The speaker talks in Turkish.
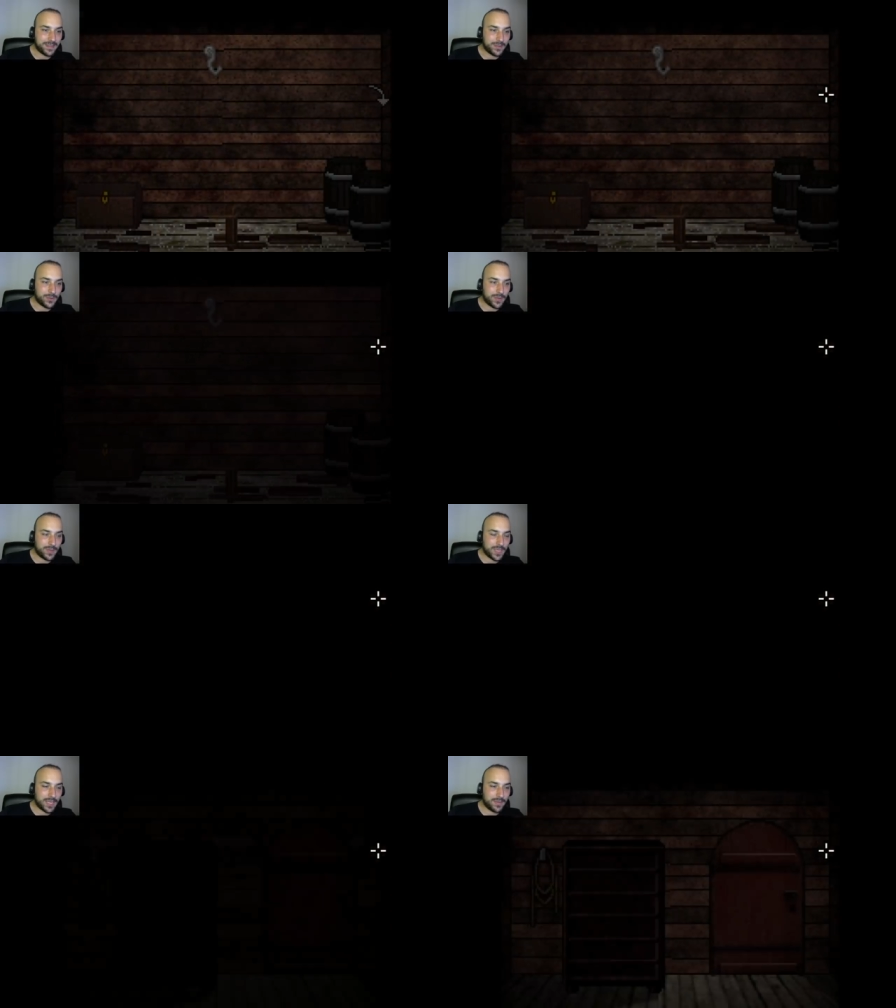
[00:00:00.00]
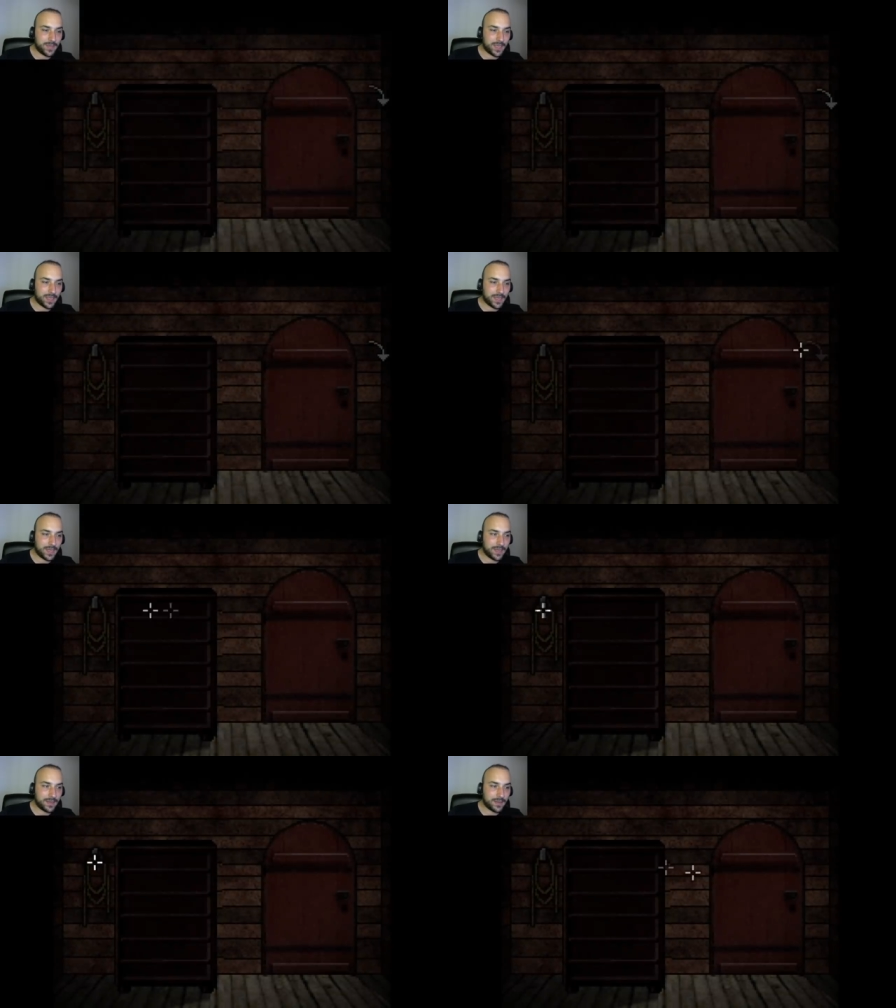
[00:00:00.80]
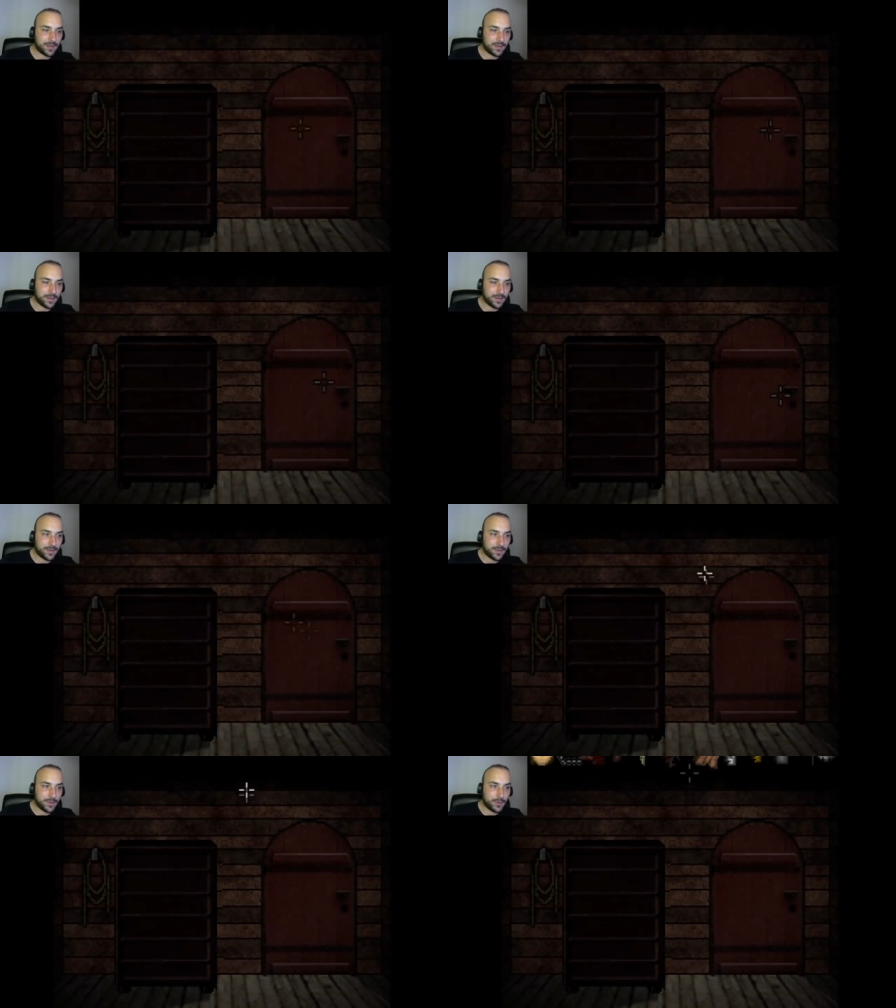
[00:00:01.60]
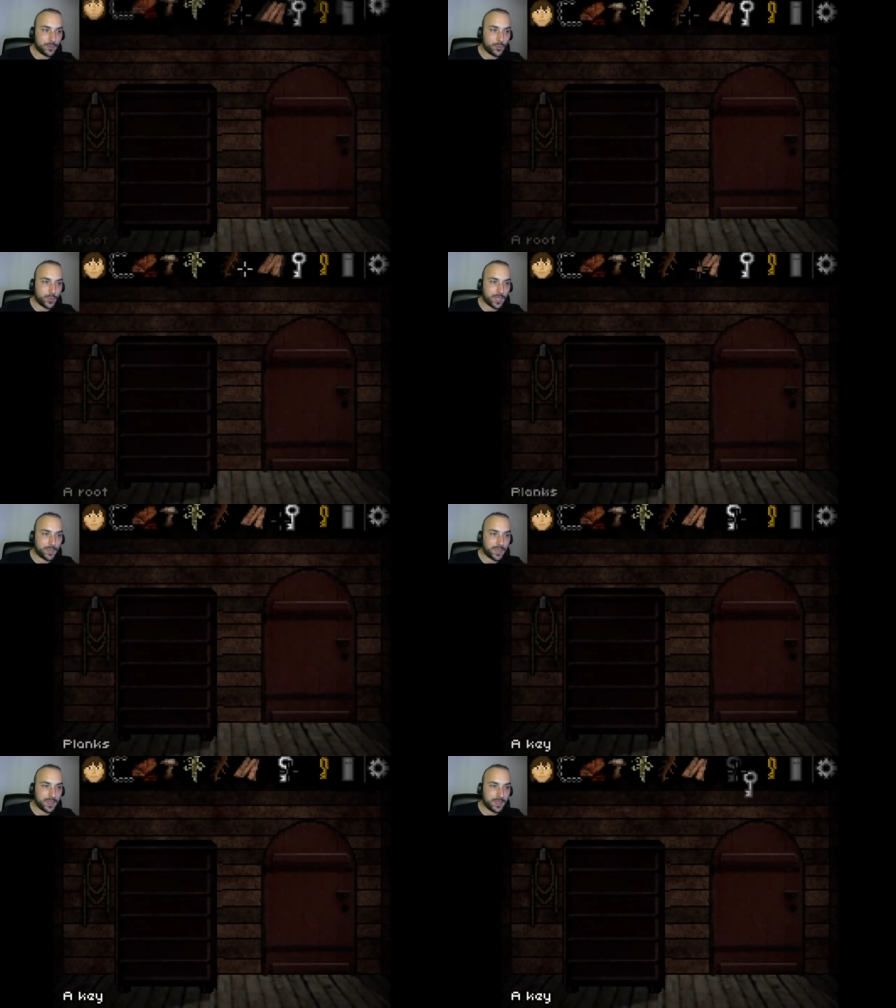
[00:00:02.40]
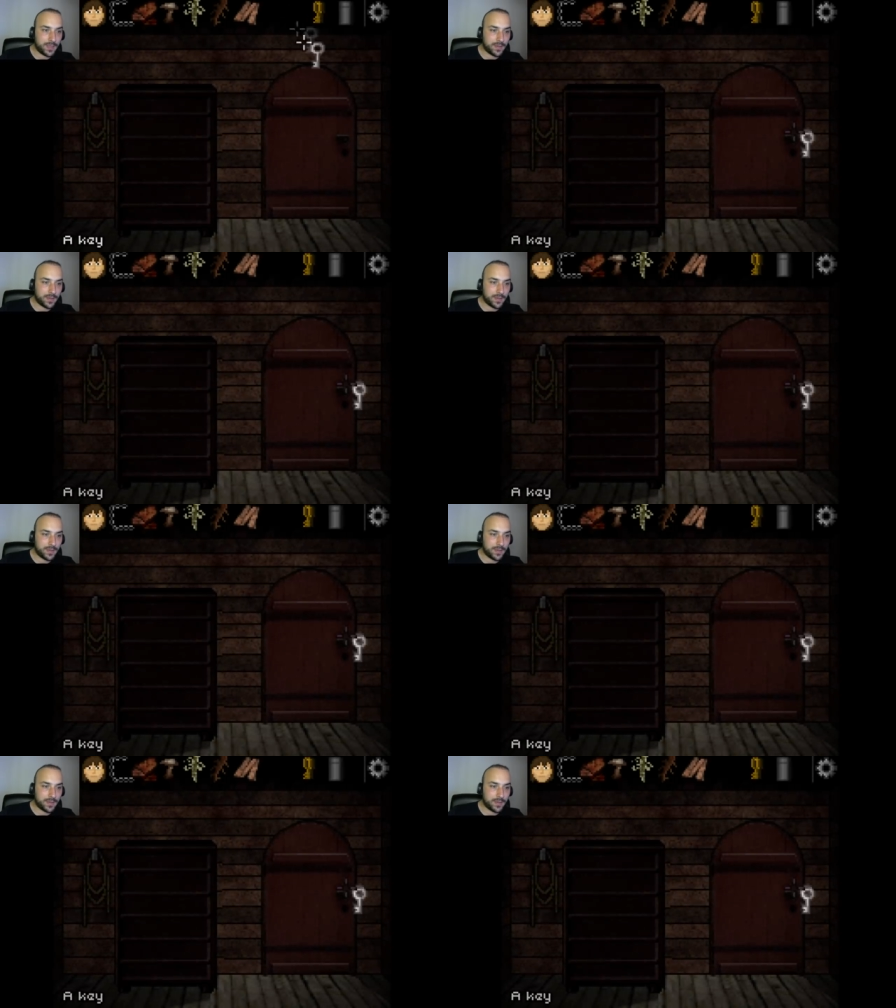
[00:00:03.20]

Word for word: Şöyle bir gelelim geriye. Şu kapıyı